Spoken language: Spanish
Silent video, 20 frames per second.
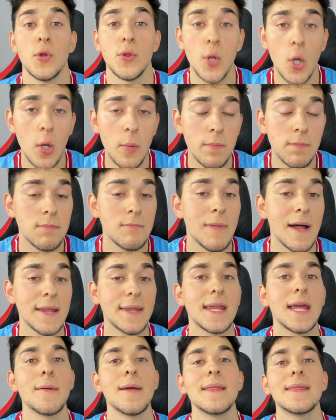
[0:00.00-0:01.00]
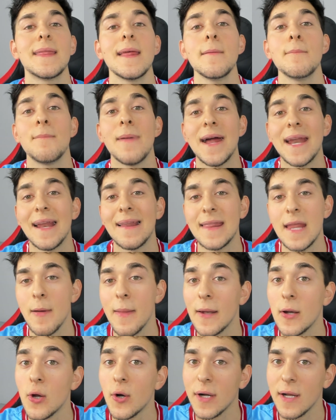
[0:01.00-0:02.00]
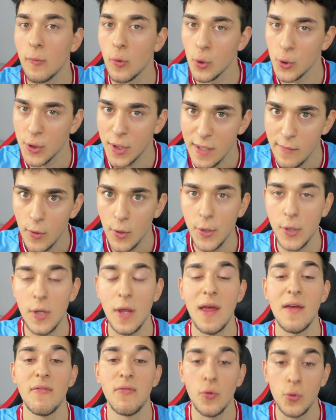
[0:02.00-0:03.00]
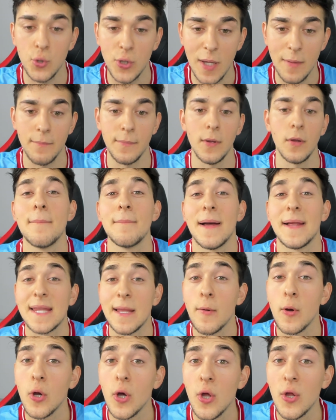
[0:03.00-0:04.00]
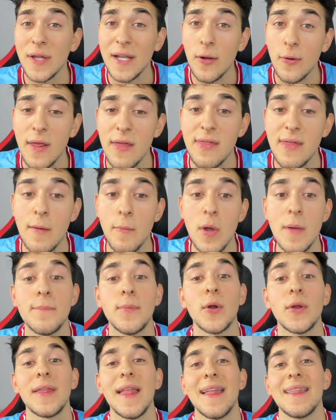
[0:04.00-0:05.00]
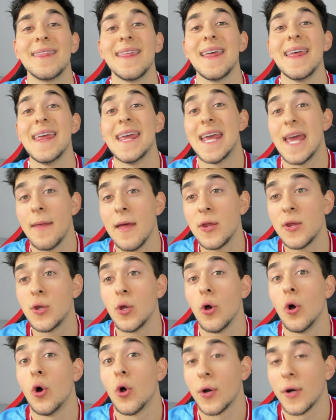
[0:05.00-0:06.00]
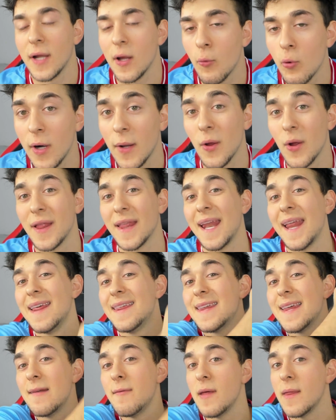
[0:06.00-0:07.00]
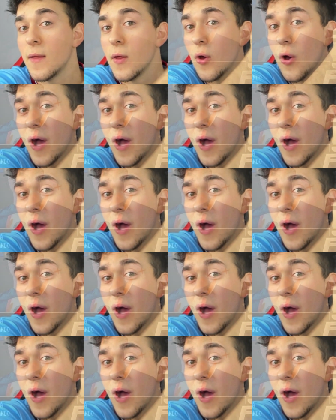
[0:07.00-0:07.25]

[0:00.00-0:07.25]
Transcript: top, básicamente para el tema de los revulsivos en Food Champions. Pasamos con otra noticia muy importante y que de hecho os recuerdo que tenéis el vídeo